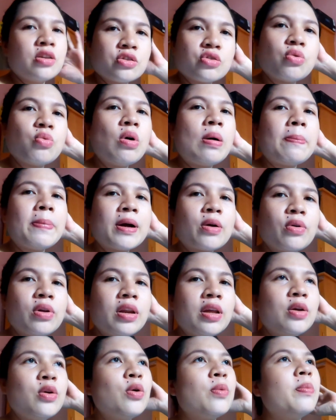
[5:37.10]
So wa pa ko
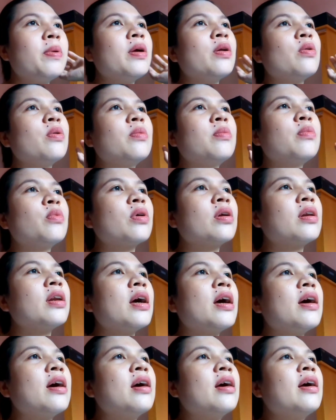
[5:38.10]
ligo pero murag
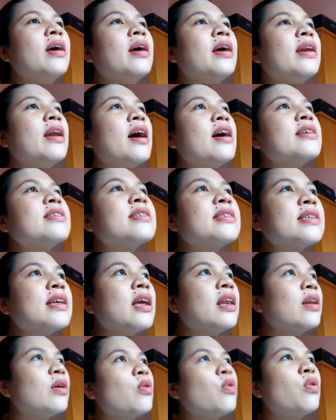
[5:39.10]
na na
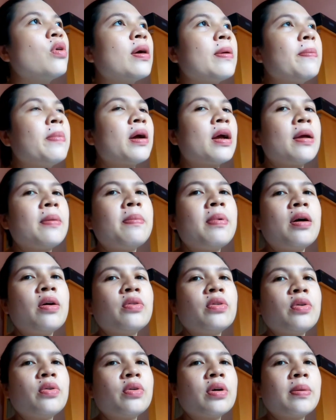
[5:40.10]
askil ko kay
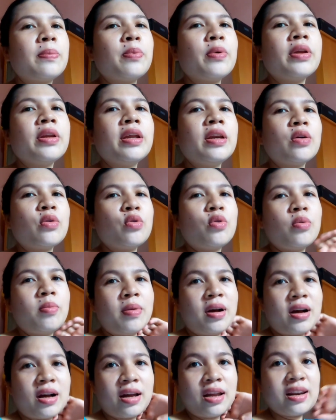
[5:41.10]
pagkaibaw na nga pwede na ko
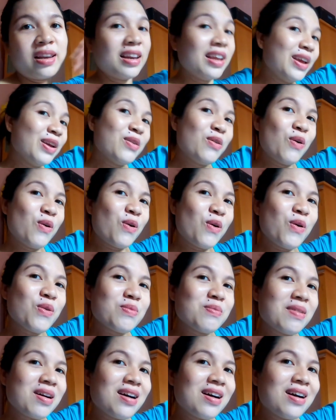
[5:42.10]
makaligo
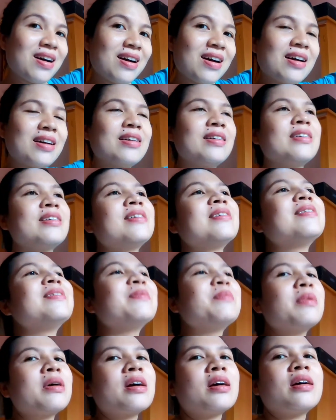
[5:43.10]
og ma
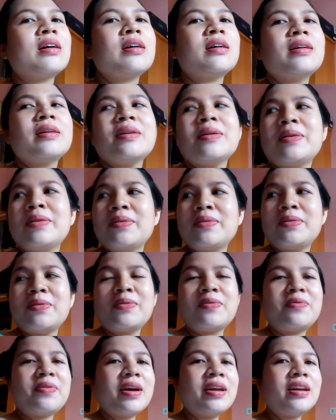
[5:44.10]
Ka, ugma naman di
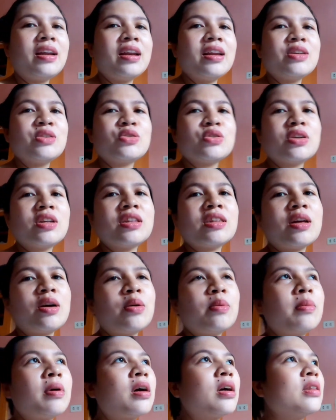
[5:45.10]
mm, ay. Finally, jud in
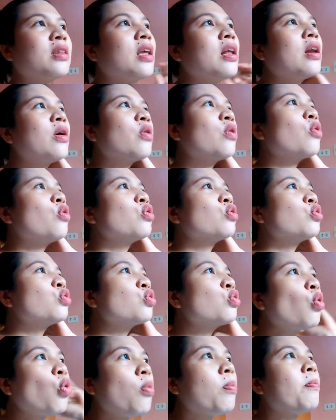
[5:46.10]
town, makatilaw na kong
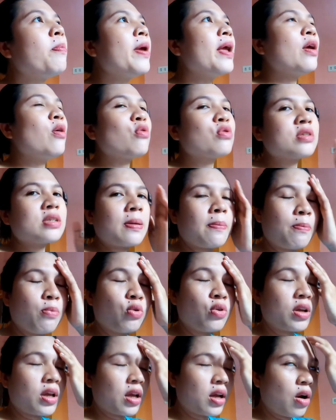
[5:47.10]
tubig ug
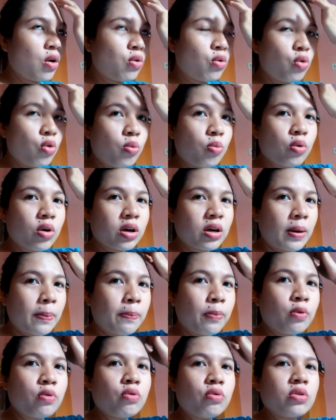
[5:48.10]
sabon kay gahong umurag na
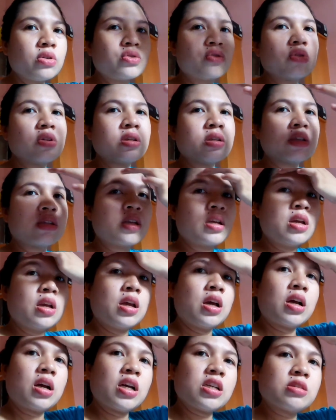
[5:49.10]
puno na jud
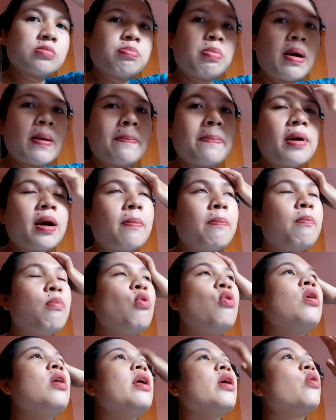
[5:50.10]
Kaspa. kaspag mga
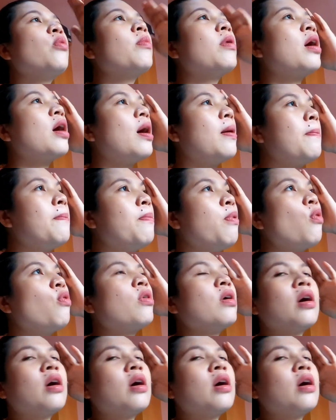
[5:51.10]
buling ug mga abog